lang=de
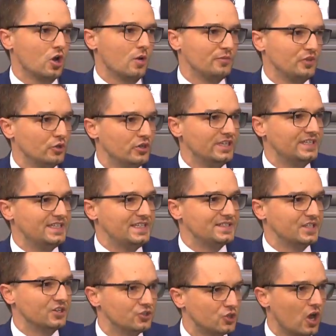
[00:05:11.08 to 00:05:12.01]

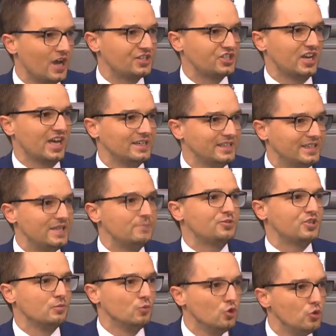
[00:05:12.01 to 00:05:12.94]
Communities in Deutschland
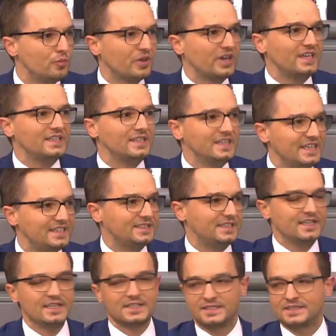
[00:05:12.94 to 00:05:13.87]
gibt. Im Übrigen
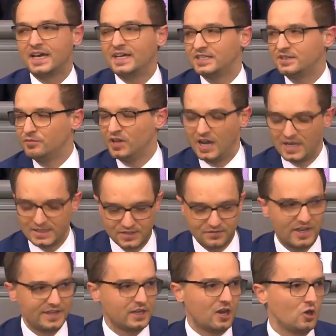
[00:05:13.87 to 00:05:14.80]
nicht erst seit dem Jahr
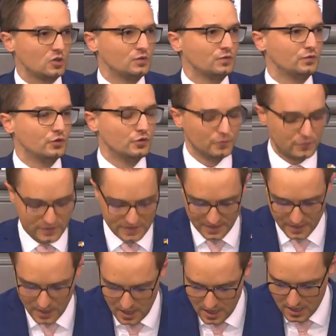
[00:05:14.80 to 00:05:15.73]

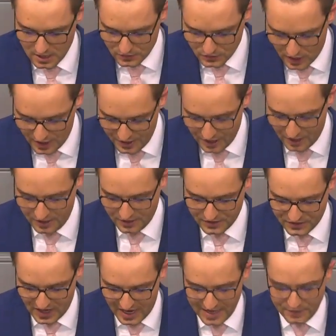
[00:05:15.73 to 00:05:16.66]
2015, sondern
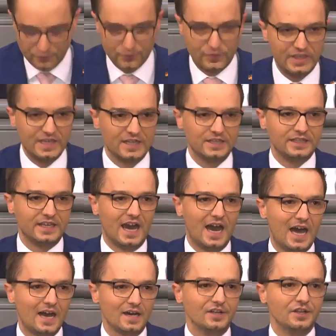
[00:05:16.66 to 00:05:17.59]
seit vielen
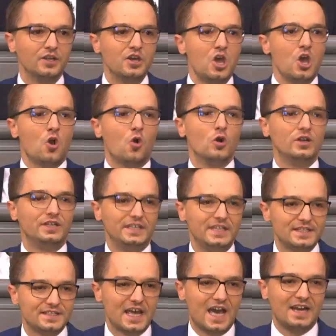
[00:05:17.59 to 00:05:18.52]
Jahren. Und
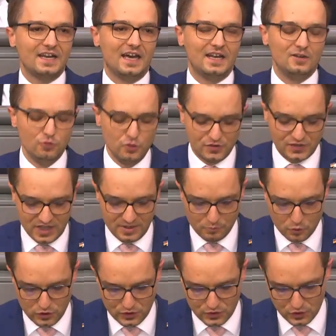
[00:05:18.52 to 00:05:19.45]
diese Analyse
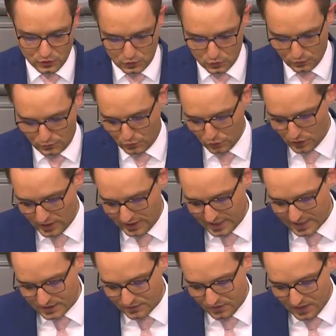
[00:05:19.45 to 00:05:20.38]
muss dazu führen,
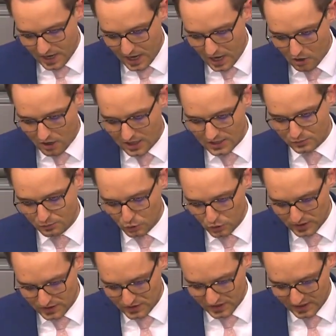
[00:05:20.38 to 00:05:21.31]
dass wir auch als
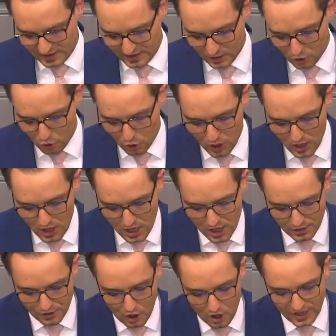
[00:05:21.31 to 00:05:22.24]
Bundesregierung
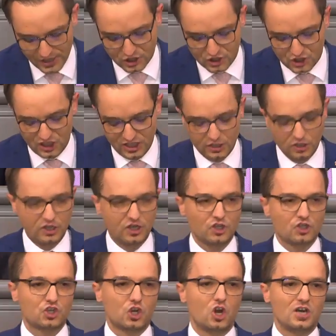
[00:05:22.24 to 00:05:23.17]
noch entschiedener und
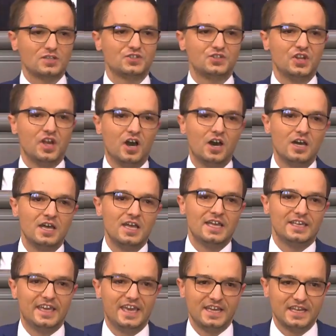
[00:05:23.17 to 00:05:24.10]
entschlossener
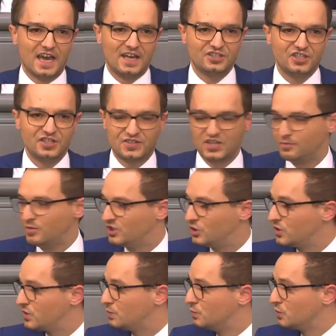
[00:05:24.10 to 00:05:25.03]
gegen
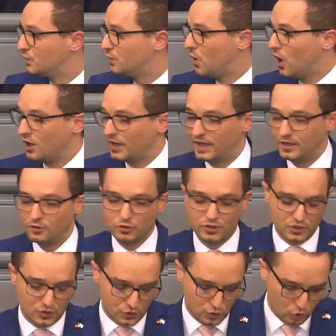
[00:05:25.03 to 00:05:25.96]
Antisemitismus vorgehen.
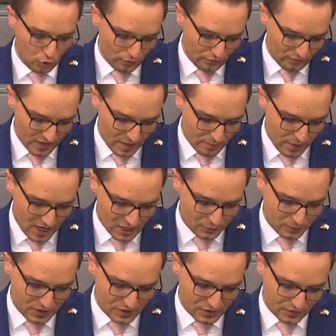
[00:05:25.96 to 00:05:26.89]
Und das tun wir
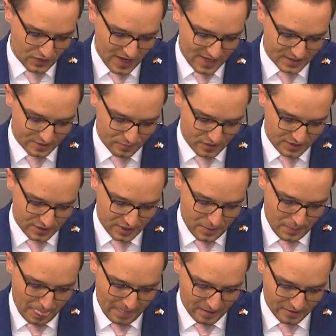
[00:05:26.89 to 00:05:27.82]
beispielsweise mit
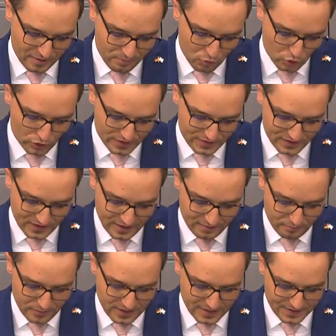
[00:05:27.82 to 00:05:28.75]
dem
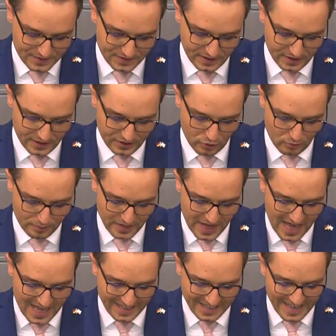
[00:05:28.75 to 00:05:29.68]
Bundesinnenministerium
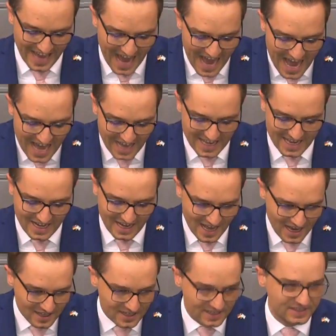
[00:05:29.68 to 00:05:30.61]
nach
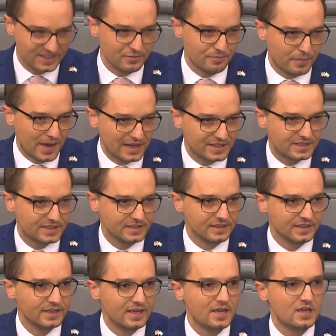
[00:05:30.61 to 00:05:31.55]
jahrelangen
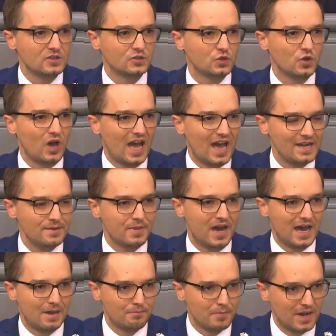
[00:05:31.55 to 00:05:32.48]
Debatten zu
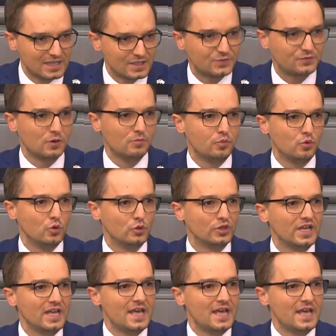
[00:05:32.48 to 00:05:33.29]
einem Hamas-Verbot,